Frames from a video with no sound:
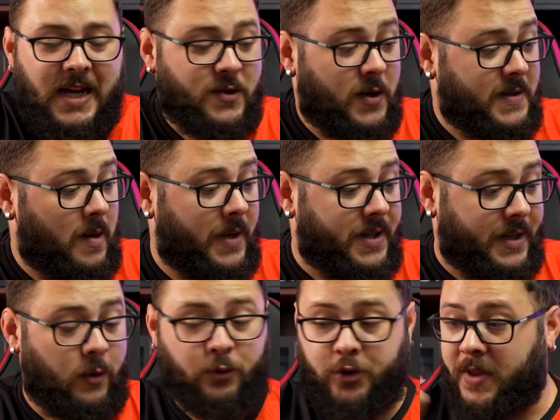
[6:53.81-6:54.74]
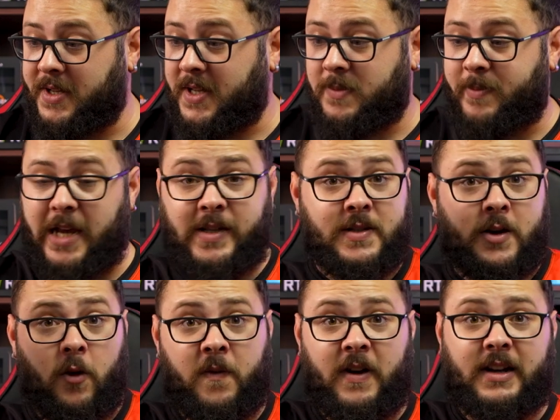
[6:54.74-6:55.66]
e esse orçamento aqui com todas as peças
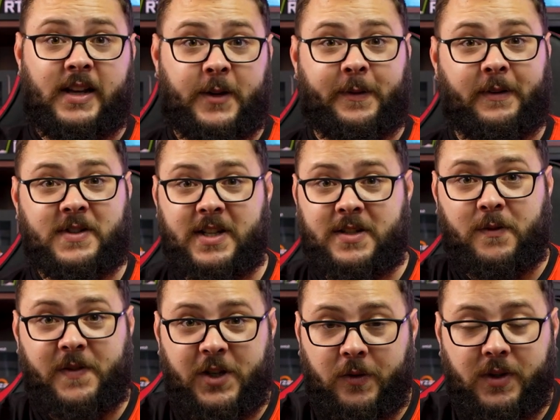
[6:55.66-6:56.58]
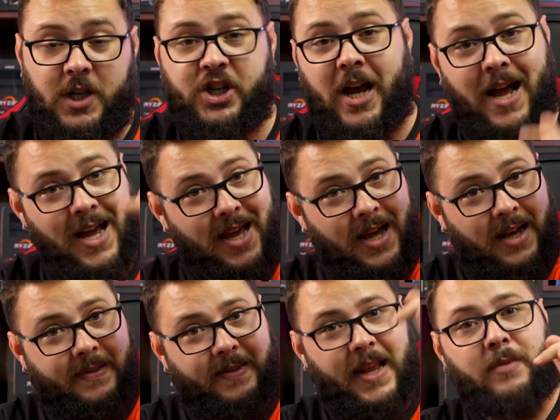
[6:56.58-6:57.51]
que eu falei para vocês no vídeo, eu vou deixar
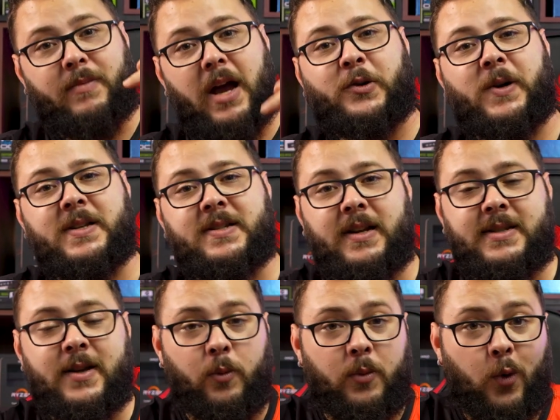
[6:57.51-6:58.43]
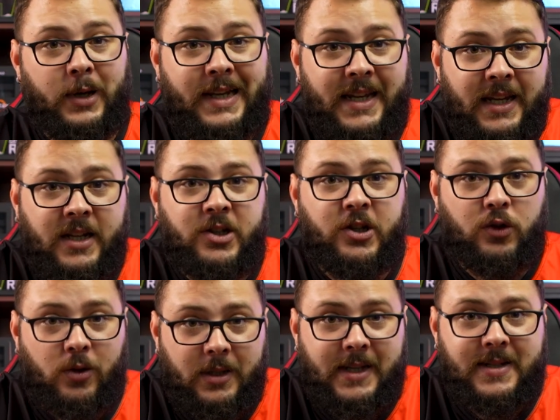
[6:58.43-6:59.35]
lá embaixo na descrição o link de
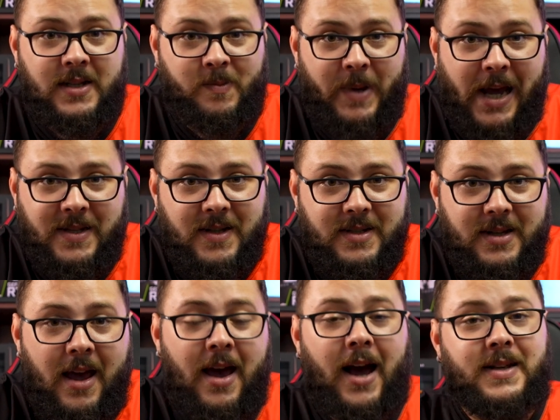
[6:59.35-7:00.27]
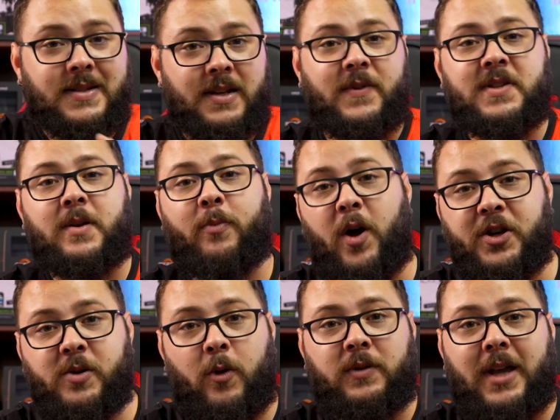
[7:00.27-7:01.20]
todas as peças. Assim você
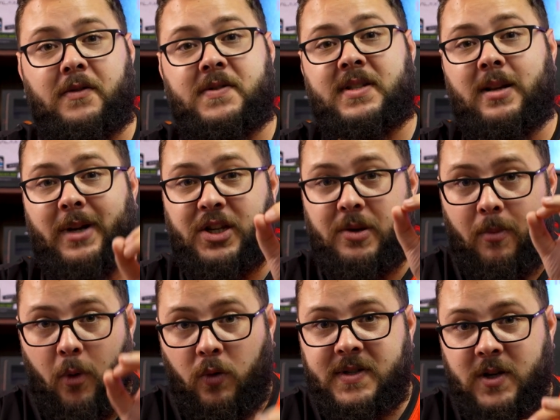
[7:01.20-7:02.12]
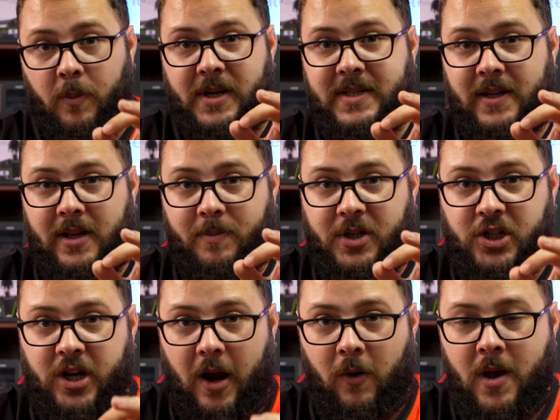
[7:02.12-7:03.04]
pode montar no sistema de monte seu PC da
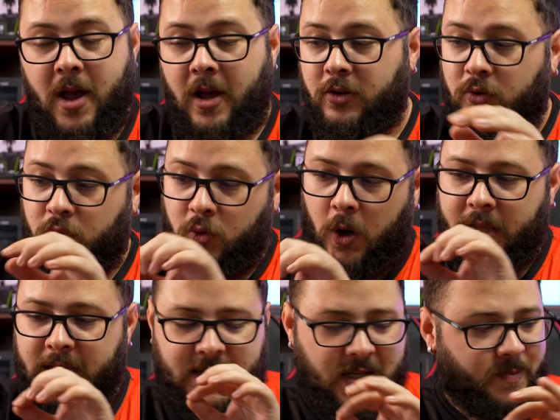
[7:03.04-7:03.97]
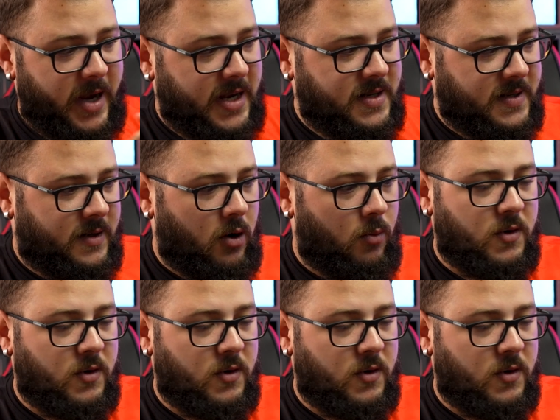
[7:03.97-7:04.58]
Pichal. Todas as peças que eu